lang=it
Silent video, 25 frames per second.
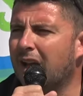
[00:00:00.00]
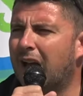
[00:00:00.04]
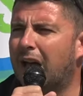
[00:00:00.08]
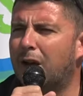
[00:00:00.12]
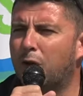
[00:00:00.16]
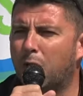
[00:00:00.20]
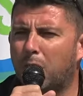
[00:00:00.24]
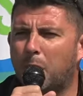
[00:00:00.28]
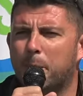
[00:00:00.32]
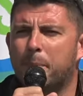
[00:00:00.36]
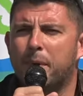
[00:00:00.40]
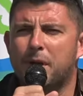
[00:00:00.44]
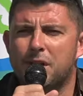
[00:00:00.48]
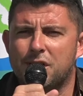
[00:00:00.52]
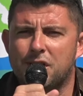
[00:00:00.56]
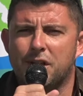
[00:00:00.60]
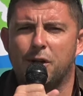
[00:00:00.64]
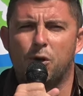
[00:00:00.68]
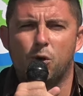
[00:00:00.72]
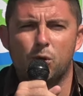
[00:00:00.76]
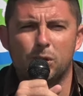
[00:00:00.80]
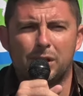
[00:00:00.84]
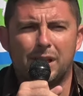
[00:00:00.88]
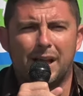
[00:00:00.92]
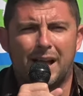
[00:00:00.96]
Allora presi i
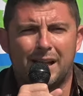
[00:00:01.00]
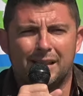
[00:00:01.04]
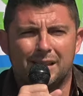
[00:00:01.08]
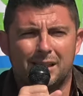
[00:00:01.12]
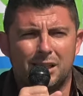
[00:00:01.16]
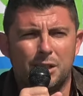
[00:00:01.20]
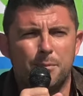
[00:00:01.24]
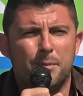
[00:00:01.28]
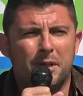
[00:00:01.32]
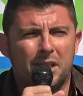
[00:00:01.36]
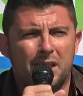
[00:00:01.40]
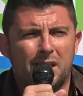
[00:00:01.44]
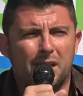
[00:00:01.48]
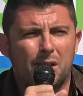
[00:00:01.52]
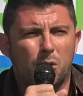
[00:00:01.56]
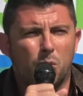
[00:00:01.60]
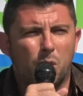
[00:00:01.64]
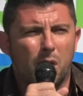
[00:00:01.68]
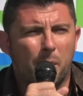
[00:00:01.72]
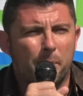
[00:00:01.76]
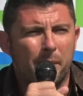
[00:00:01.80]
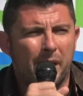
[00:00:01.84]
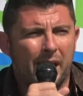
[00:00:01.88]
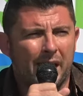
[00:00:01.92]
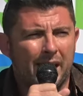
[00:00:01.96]
contatti, mi diede
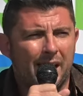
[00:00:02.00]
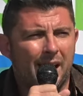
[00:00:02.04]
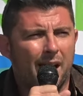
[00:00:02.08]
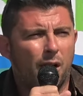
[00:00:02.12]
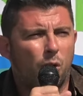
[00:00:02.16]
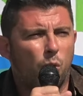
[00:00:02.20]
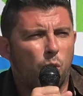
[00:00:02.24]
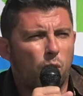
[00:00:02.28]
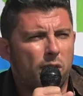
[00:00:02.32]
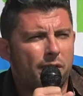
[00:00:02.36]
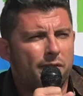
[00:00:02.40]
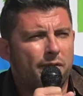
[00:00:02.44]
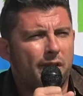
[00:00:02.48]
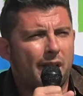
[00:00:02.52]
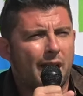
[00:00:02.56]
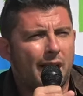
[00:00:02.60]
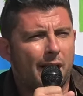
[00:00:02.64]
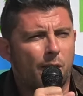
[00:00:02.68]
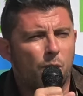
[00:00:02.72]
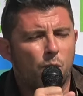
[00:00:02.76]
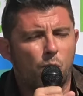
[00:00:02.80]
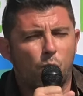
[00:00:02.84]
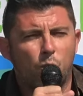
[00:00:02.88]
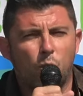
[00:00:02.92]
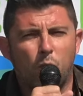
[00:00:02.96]
una mail a cui
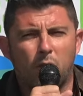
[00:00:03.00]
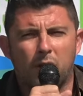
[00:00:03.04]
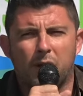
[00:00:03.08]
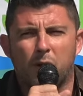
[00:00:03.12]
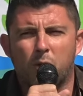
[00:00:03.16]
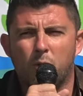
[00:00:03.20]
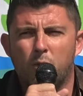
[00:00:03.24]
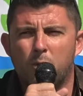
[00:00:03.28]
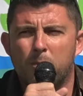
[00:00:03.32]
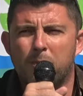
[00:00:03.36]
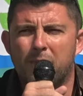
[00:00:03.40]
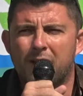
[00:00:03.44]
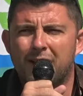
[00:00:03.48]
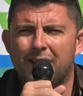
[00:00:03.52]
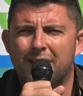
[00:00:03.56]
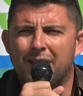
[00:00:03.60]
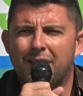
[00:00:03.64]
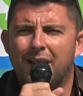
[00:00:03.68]
inviare un curriculum